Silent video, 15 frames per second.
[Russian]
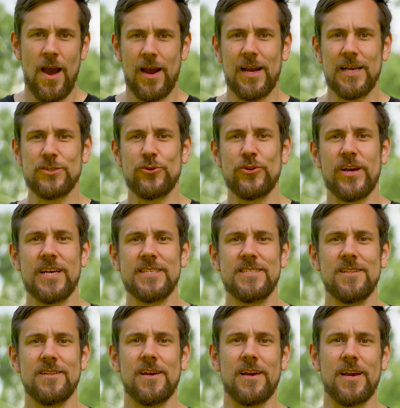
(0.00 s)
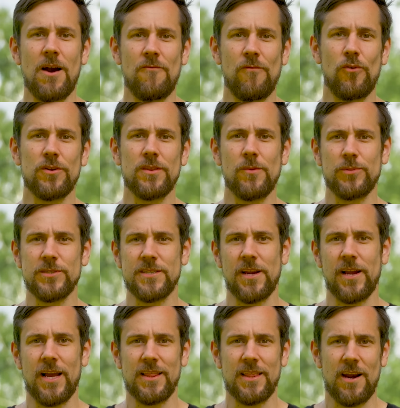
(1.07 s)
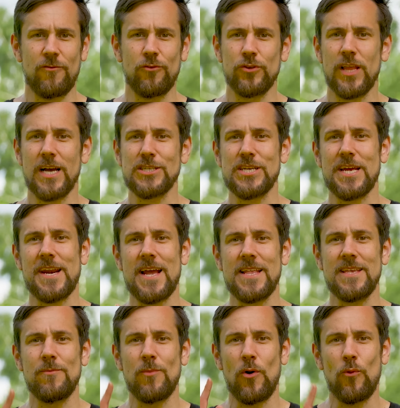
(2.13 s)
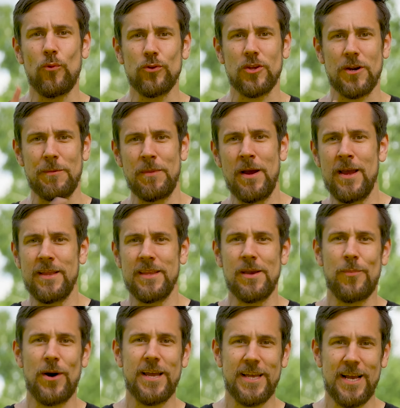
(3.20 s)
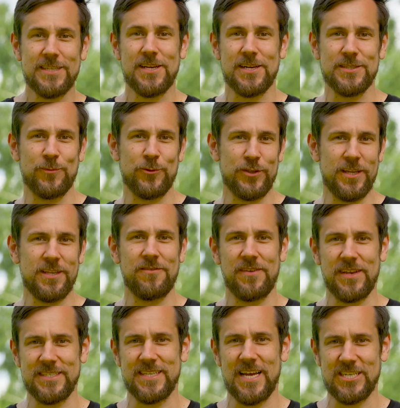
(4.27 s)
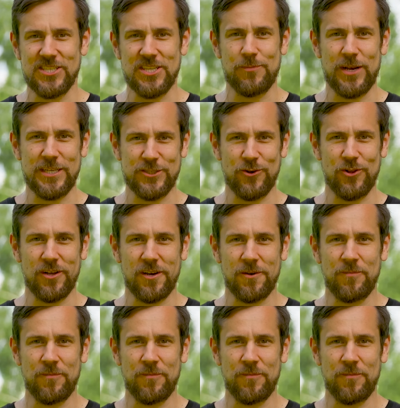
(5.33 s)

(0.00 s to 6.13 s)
а газонокосилкой комфортно постригать траву даже ранним утром, не боясь разбудить весь дачный поселок.